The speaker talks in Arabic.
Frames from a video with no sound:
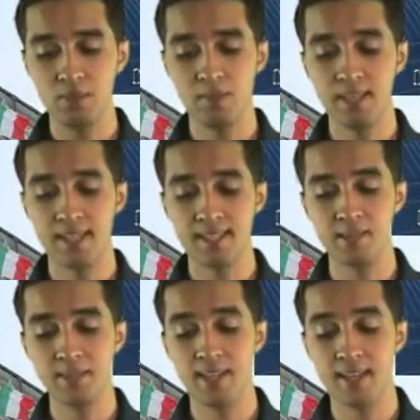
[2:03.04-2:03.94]
المدارس
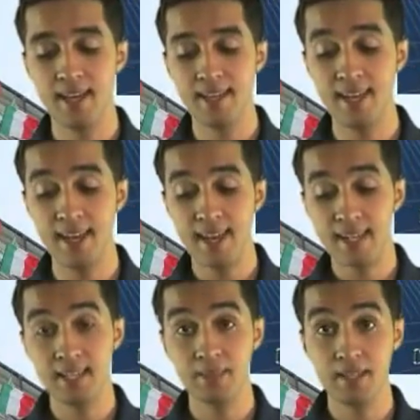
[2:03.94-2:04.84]
الابتدائية
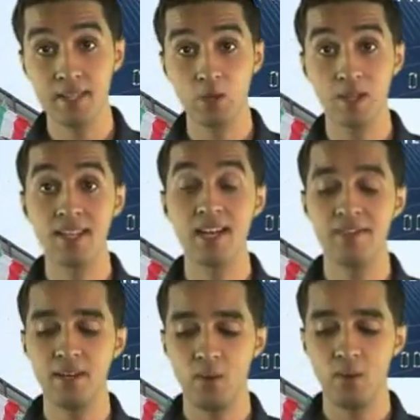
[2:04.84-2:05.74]
ضمن دورة
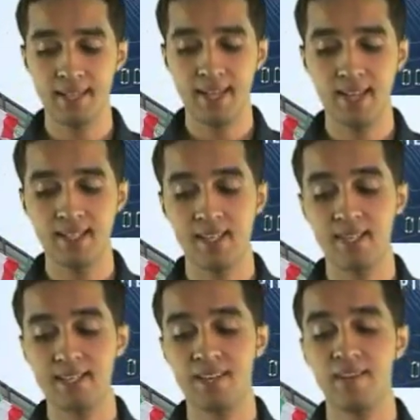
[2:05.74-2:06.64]
2011
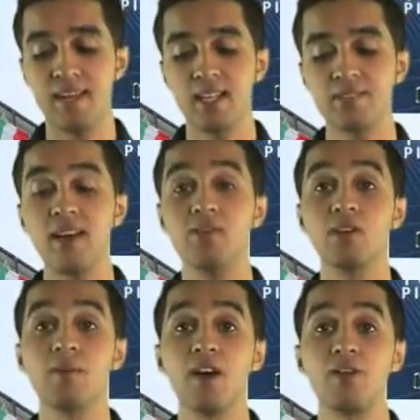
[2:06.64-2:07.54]
لصيف الأطفال
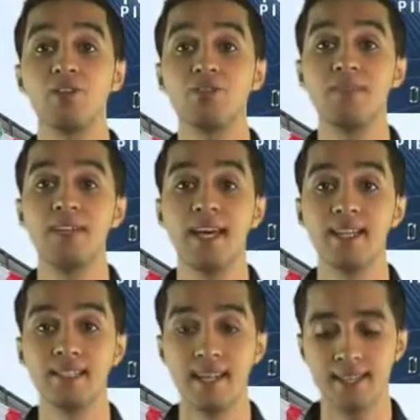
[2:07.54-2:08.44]
والمعروف
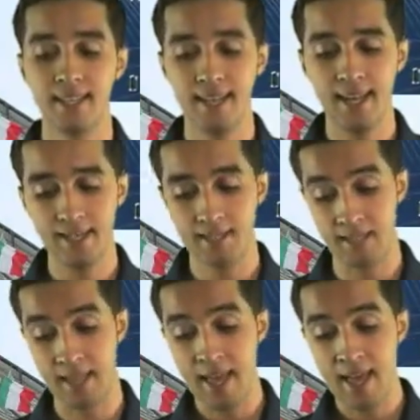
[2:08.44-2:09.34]
بإستاتي راغاتسي